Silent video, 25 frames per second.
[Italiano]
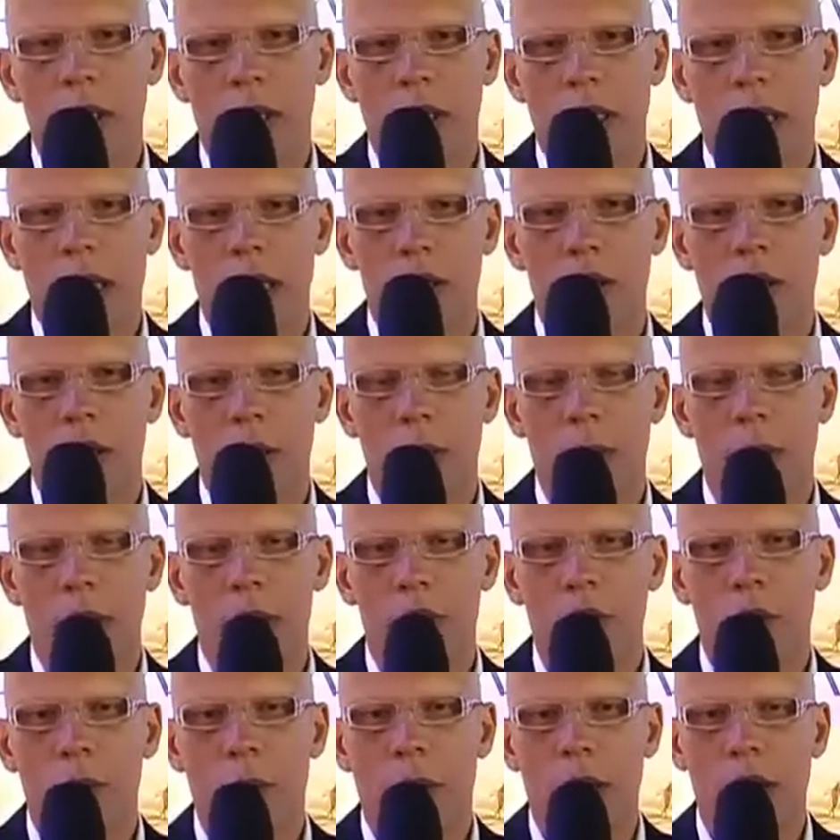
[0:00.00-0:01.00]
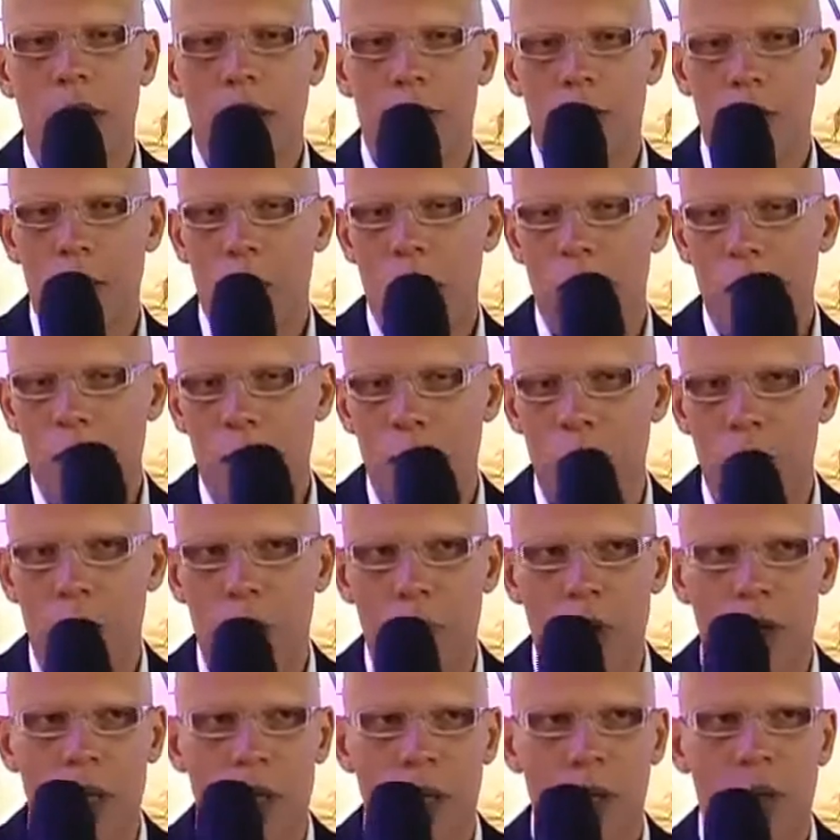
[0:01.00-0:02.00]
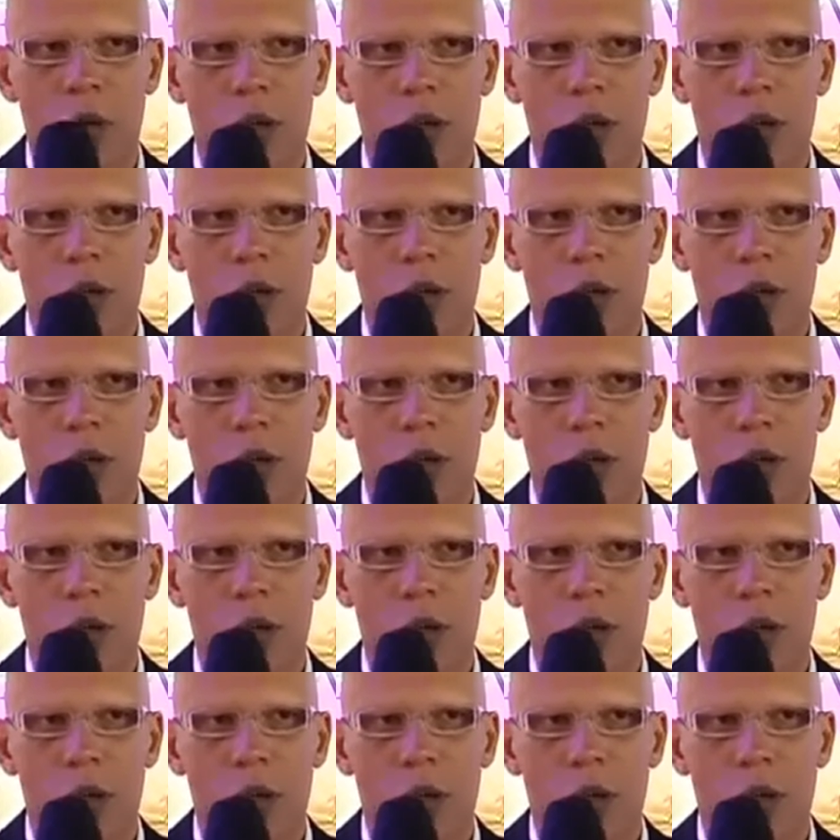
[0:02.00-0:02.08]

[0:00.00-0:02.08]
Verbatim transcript: dedicato ai reparti operativi, quindi booking